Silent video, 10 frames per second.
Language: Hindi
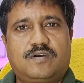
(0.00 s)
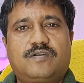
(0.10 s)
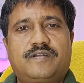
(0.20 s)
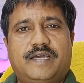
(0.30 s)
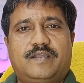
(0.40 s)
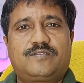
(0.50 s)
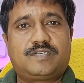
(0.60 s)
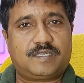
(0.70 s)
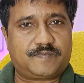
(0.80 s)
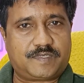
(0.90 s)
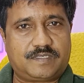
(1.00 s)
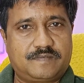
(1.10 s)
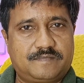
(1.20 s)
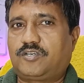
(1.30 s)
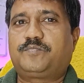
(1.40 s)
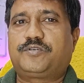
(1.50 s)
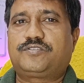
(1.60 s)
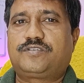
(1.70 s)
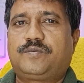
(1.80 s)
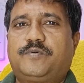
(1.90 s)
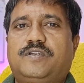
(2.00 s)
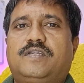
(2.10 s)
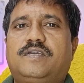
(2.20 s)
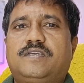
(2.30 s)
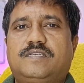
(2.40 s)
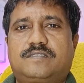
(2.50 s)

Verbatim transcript: और डायलॉग डिलीवरी थर्ड पॉजिटिव पॉइंट है